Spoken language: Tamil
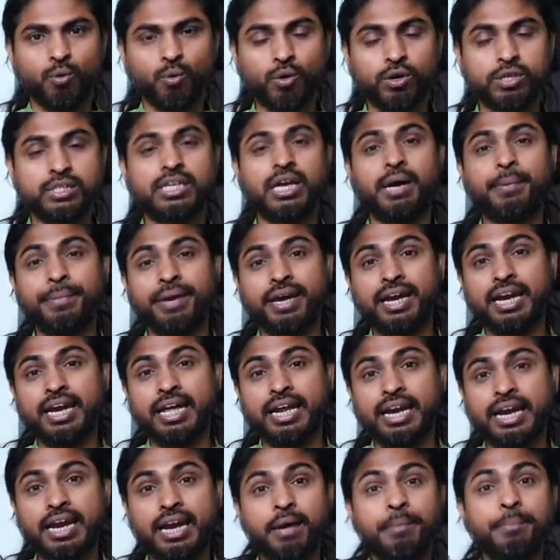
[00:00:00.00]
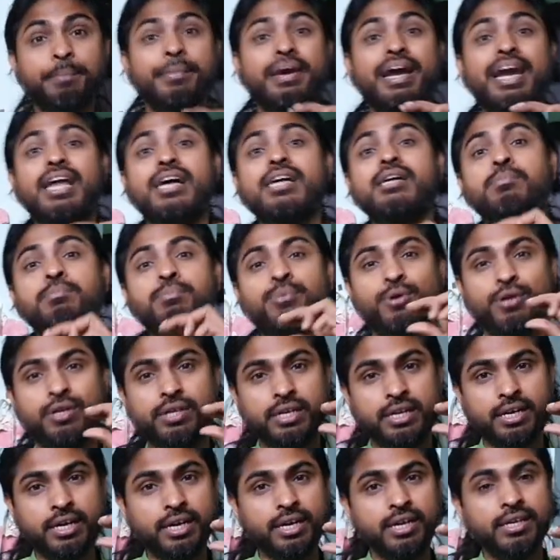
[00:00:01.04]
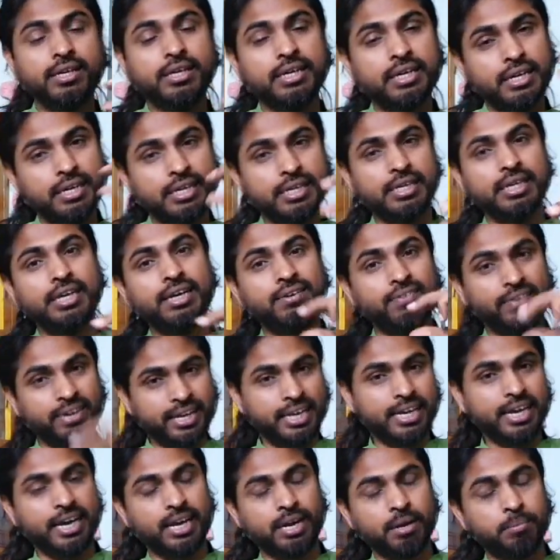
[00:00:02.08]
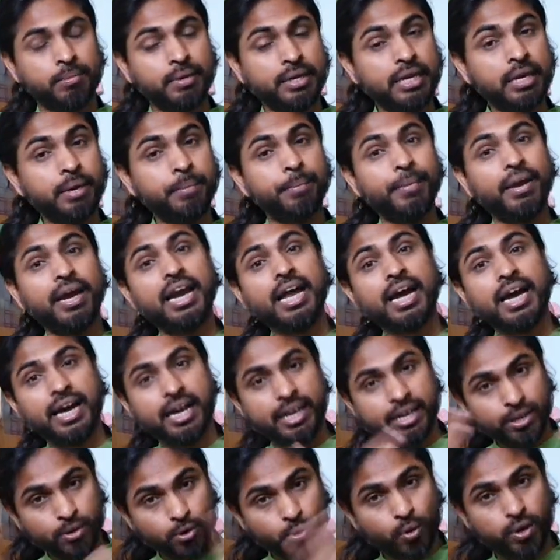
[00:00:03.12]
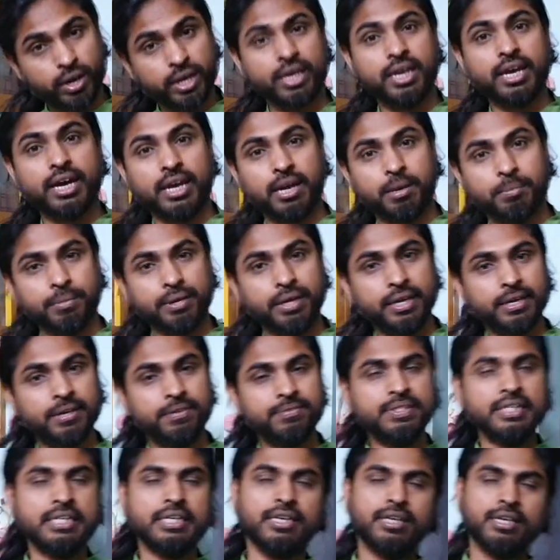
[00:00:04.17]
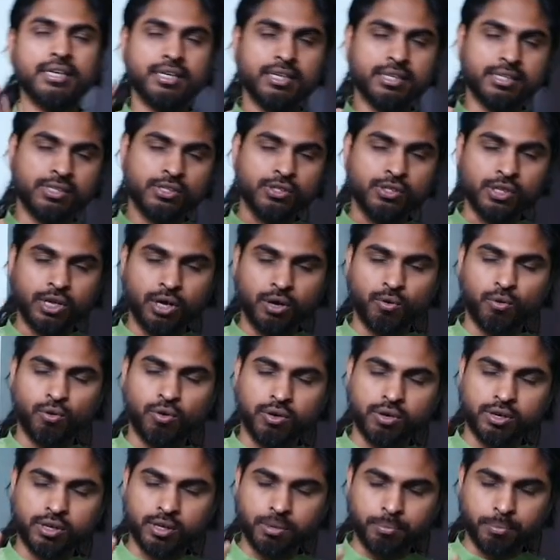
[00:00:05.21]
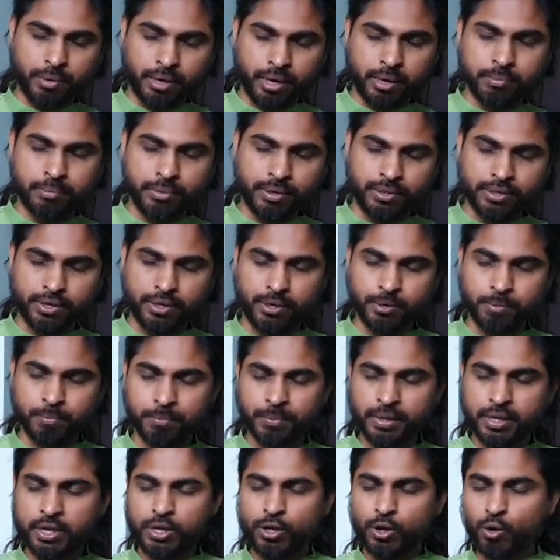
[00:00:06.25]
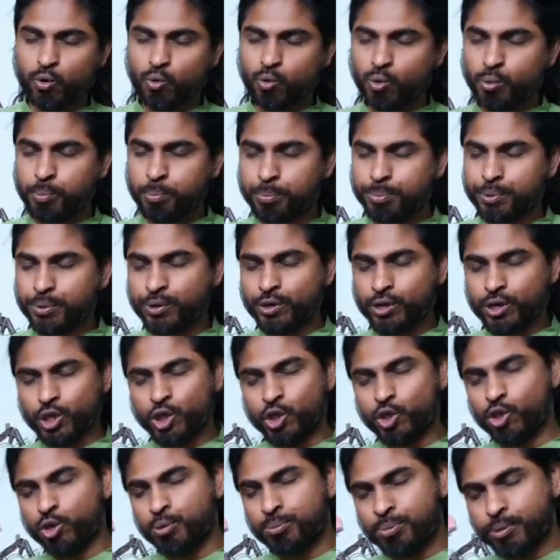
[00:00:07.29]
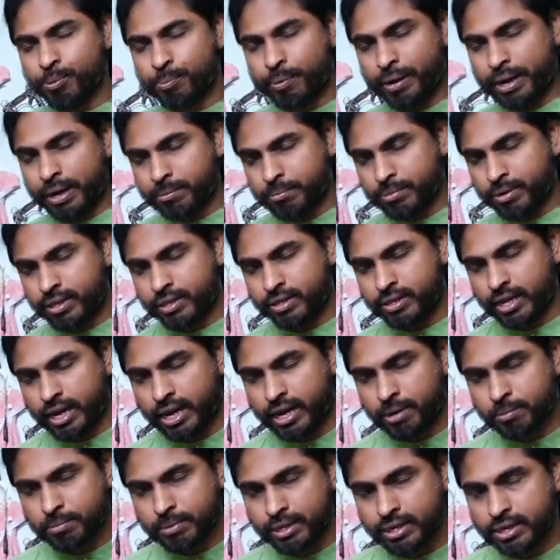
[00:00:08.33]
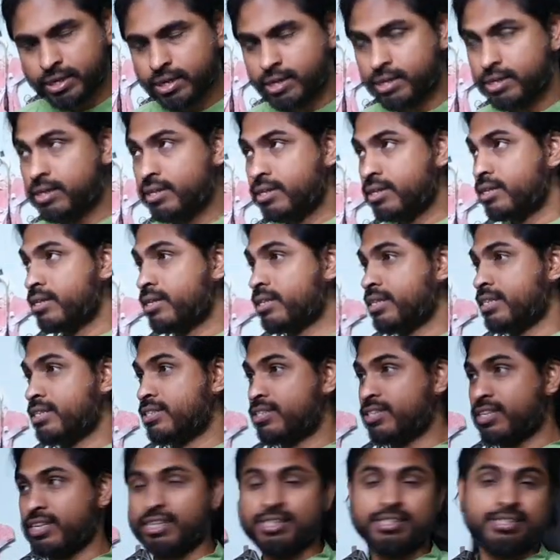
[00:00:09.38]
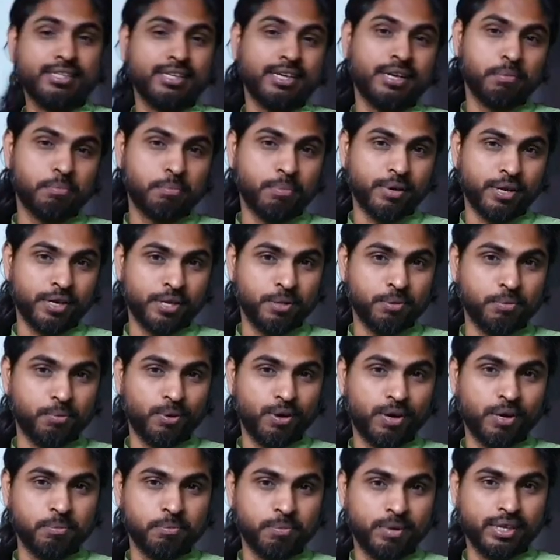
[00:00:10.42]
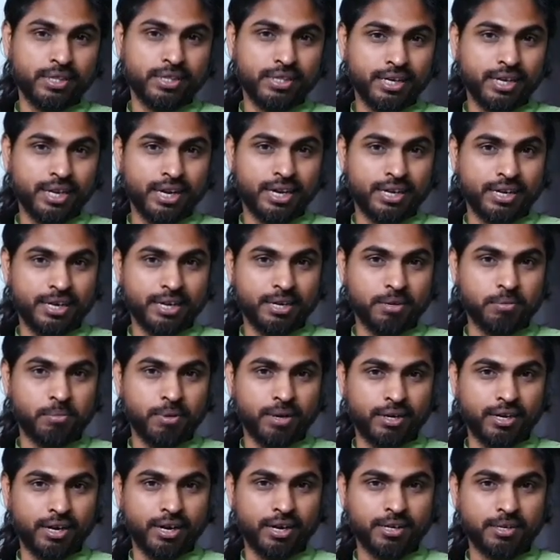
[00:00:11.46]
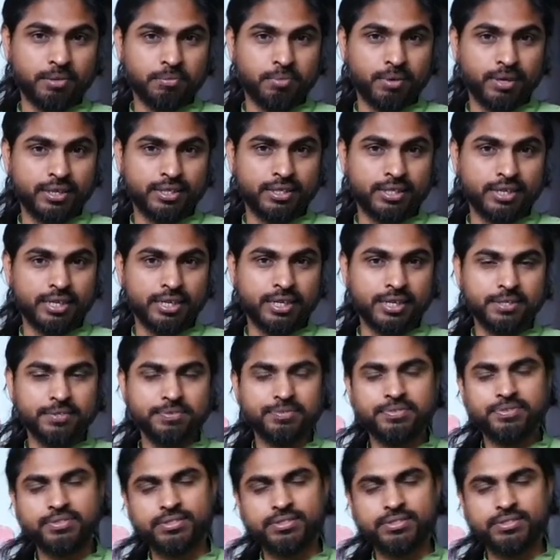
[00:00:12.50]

உங்கள் சமையல் அறையில் மிளகு பொடியை நீங்கள் வைக்க ஆரம்பிங்க மிளகாயை குறைக்க ஆரம்பிங்க இதுதான் உங்களுக்கு மேன்மை தரும் உப்பு இந்துப்பு பயன்படுத்த ஆரம்பிங்க கிச்சனை சிறப்பாக இது போல் மாற்றி கண்ணாடி பாட்டிலுக்கு மாற்றுங்க